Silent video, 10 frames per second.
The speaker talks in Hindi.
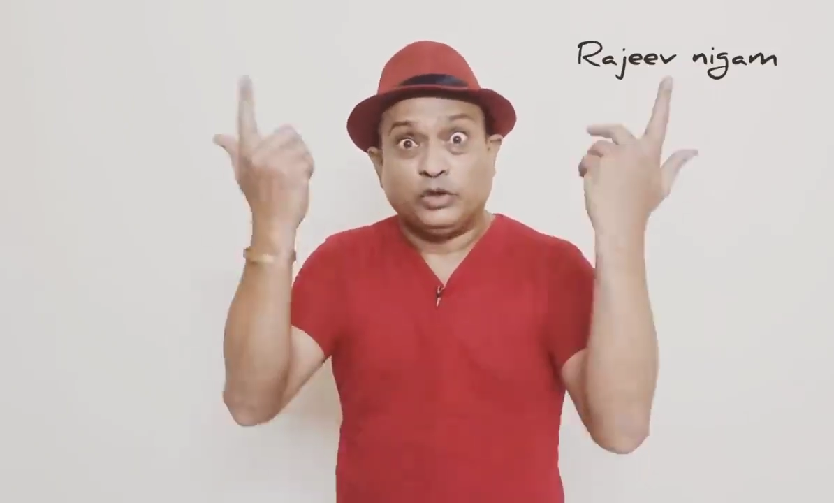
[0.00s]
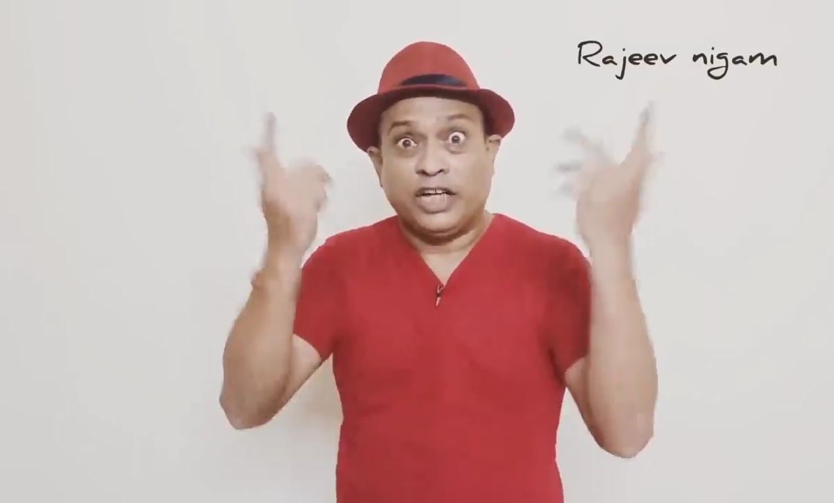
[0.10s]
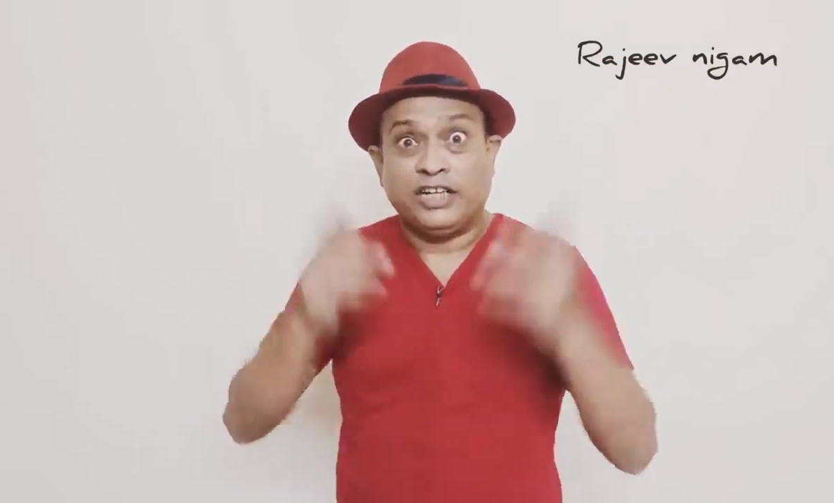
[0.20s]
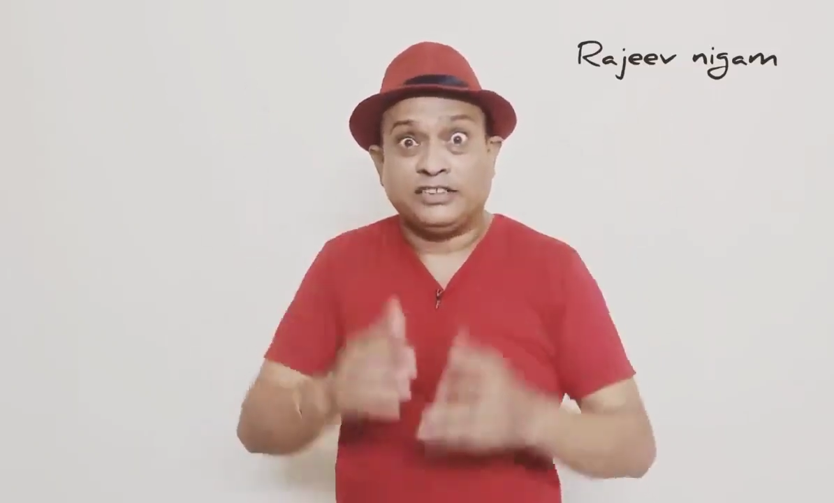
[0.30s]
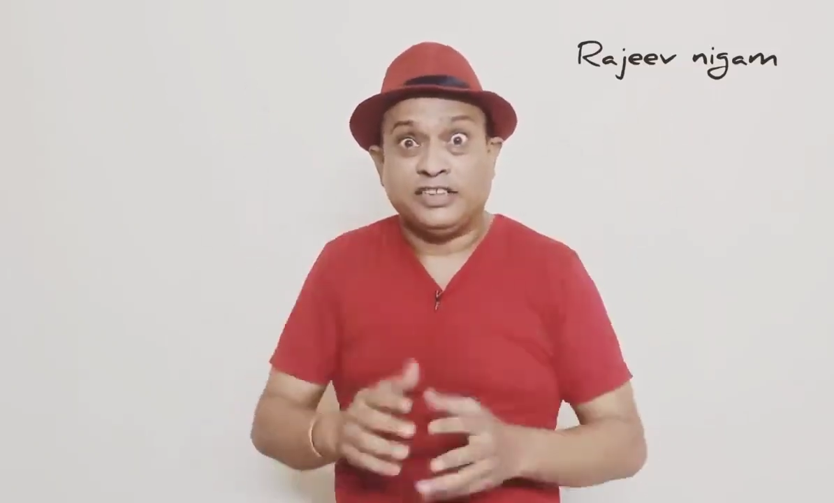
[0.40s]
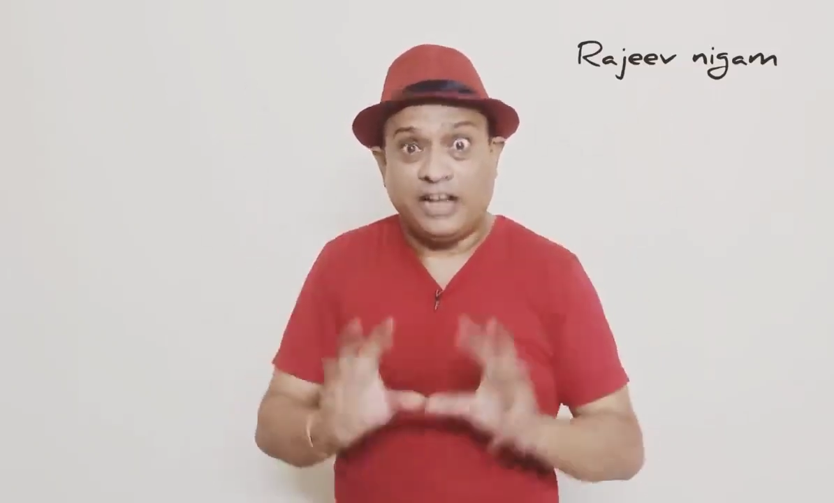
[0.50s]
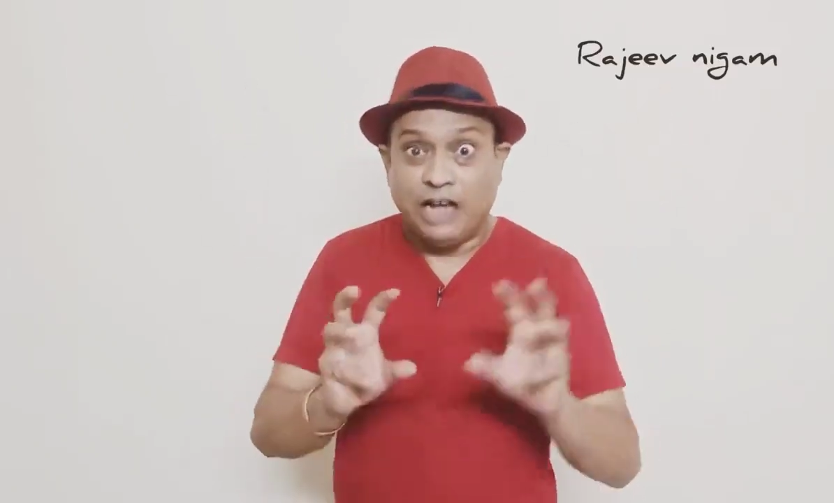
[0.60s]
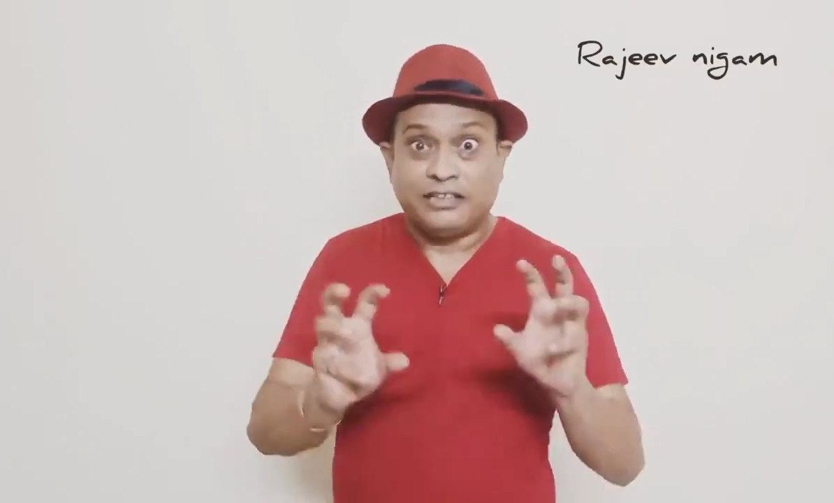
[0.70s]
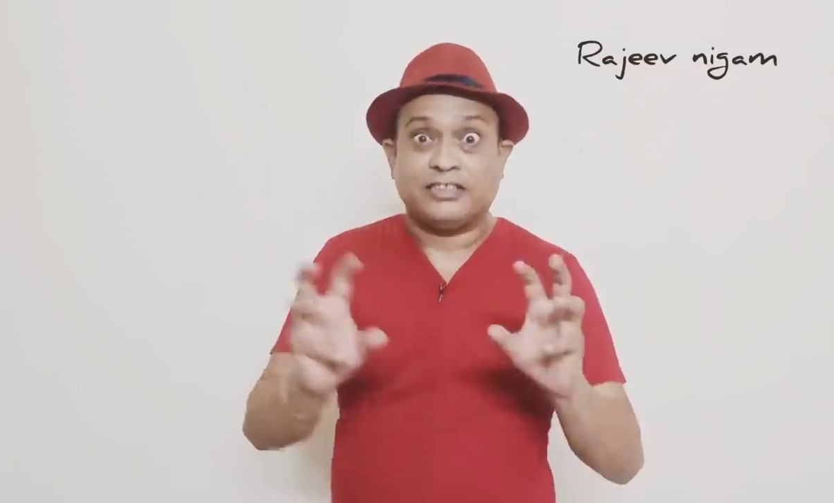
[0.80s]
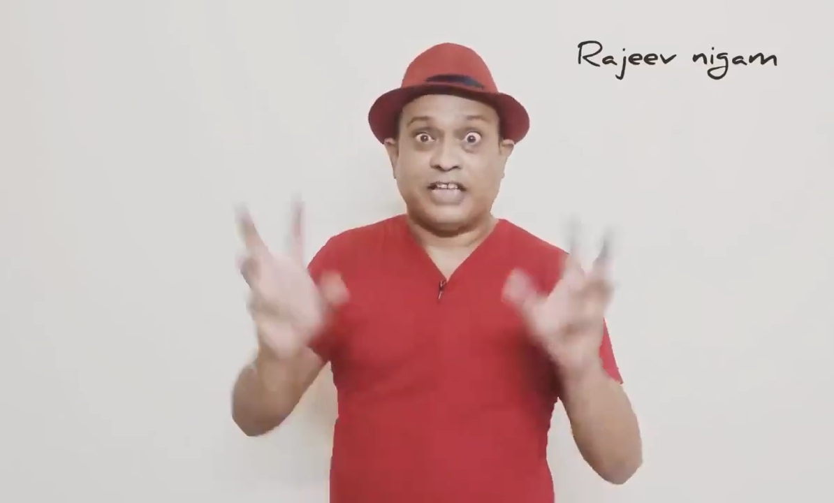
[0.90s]
हो जाना चाहिए
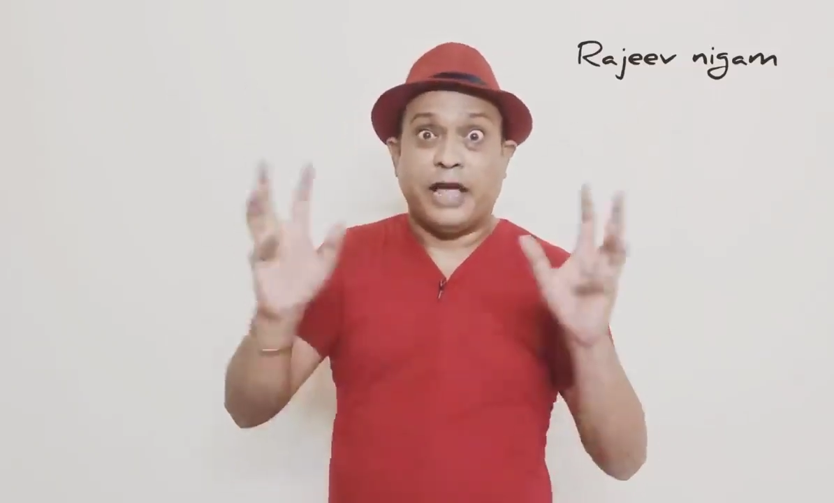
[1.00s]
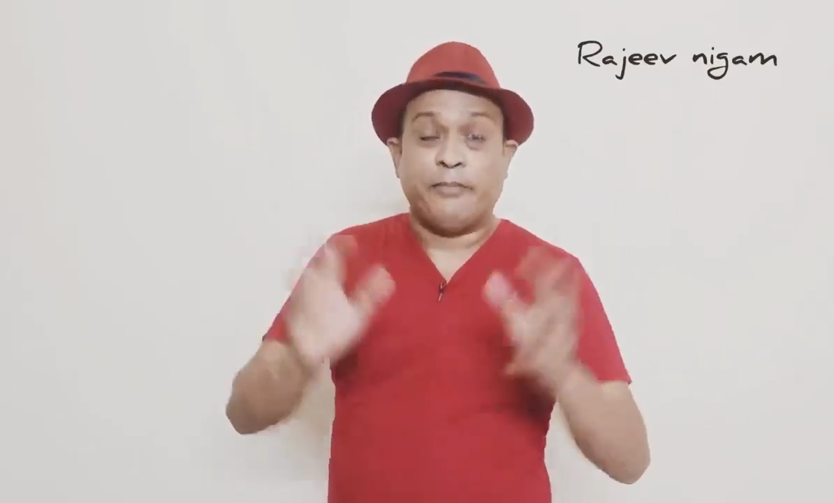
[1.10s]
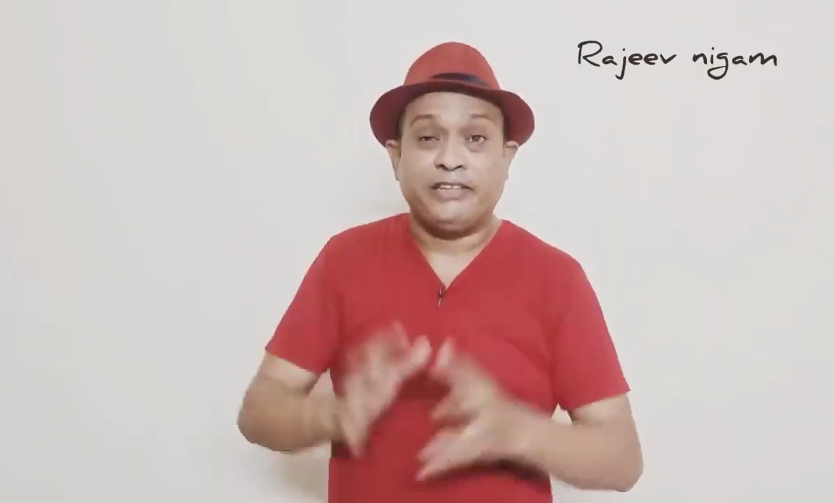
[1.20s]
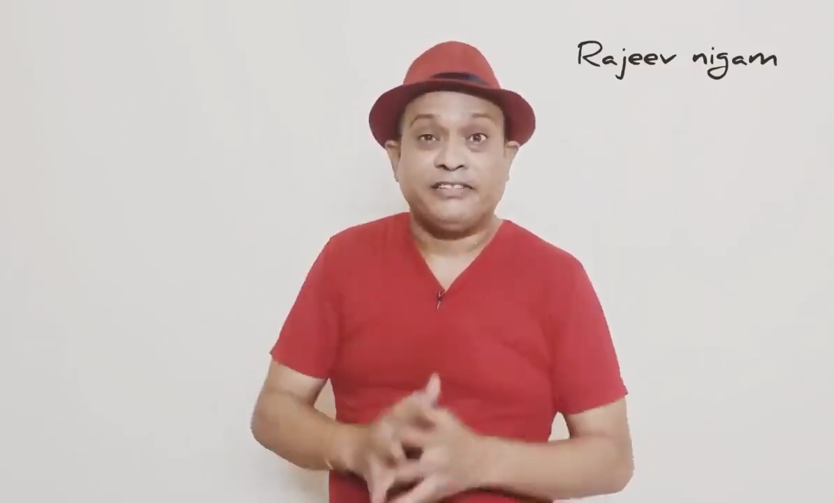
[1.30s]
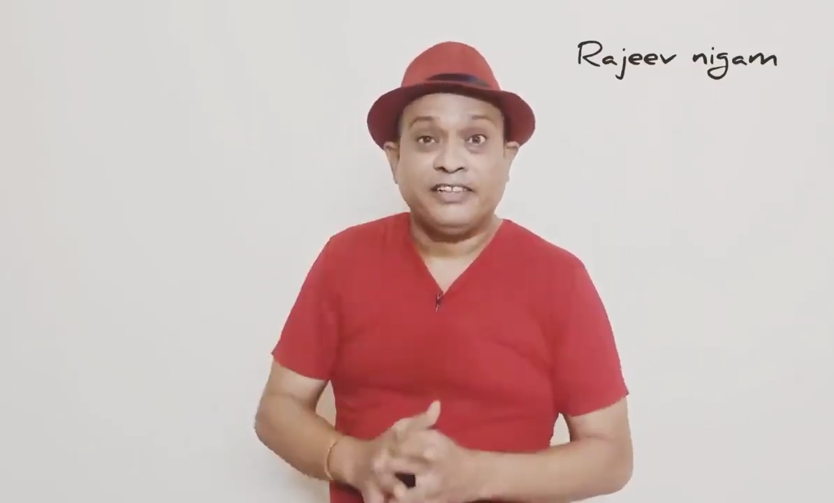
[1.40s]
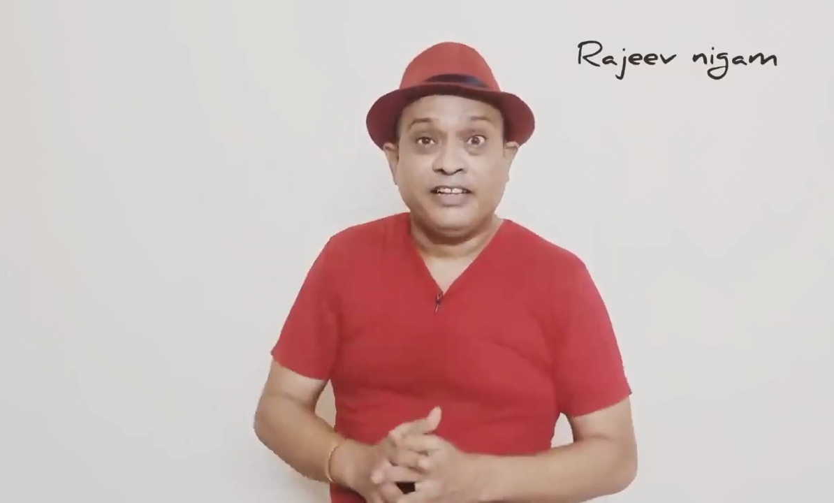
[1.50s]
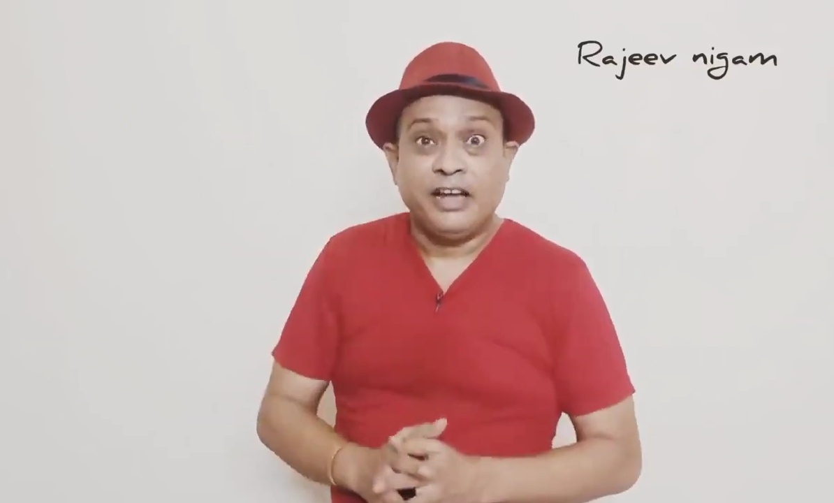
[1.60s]
लाल कृष्ण अहमद